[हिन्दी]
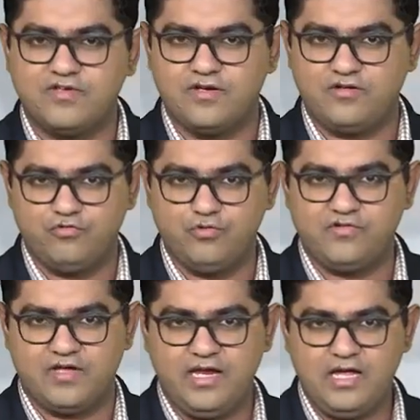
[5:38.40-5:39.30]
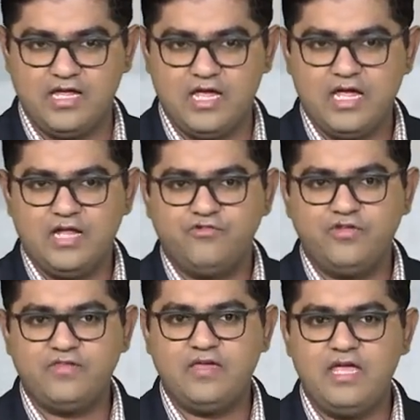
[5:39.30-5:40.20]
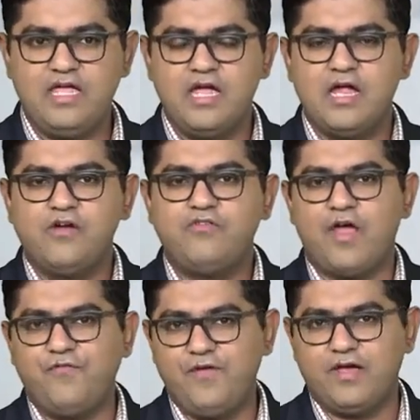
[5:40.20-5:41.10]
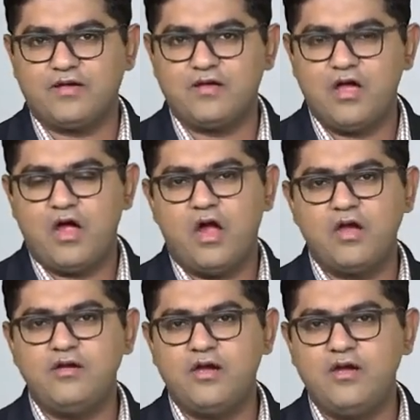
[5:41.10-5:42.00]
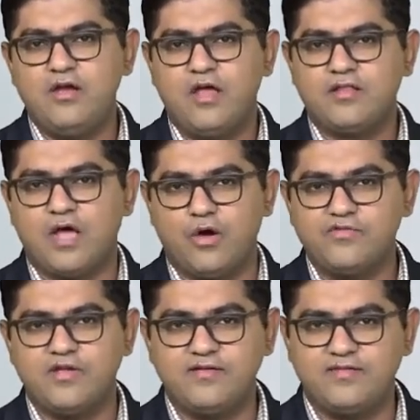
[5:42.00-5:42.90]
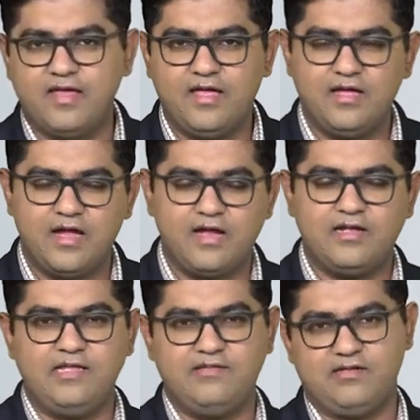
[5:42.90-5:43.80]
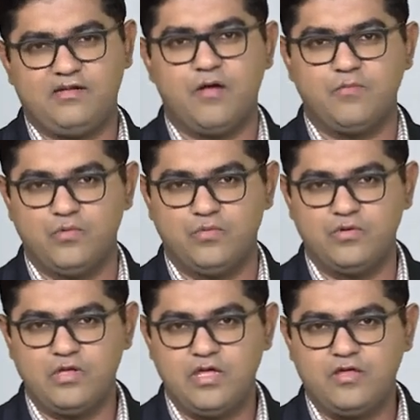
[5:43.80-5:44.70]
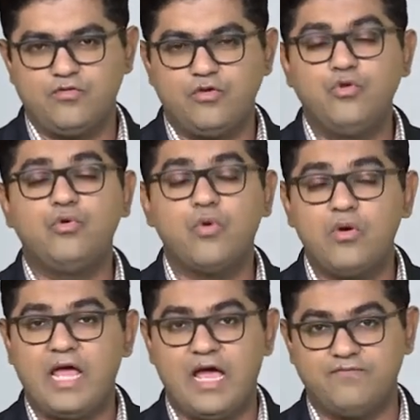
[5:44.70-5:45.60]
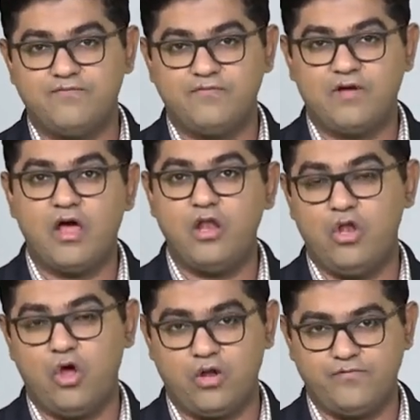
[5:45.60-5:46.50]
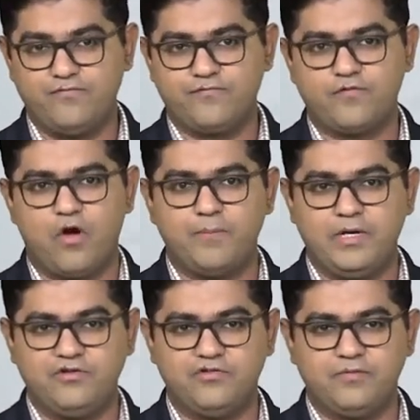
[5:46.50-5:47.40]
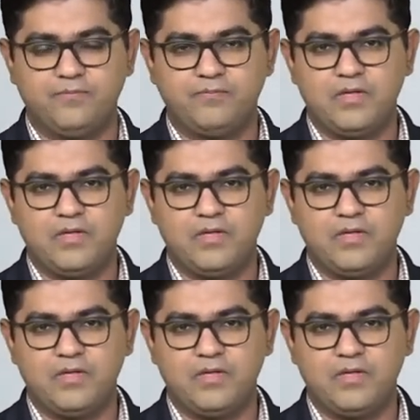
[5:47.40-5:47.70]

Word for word: को चूज करें जिसकी ट्रैफिक हंड्रेड थाउजेंड से एटलीस्ट कम हो सो यू डोंट है लॉर्ड ऑफ कॉम्पिटिशन